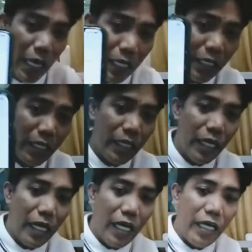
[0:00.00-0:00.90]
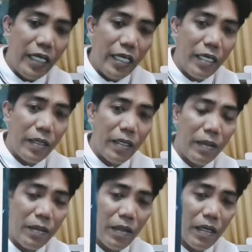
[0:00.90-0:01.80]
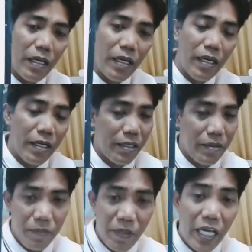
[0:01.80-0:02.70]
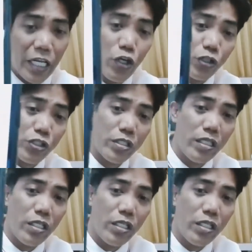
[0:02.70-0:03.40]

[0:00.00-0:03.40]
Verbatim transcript: ah, ay uh, bigay ng Diyos.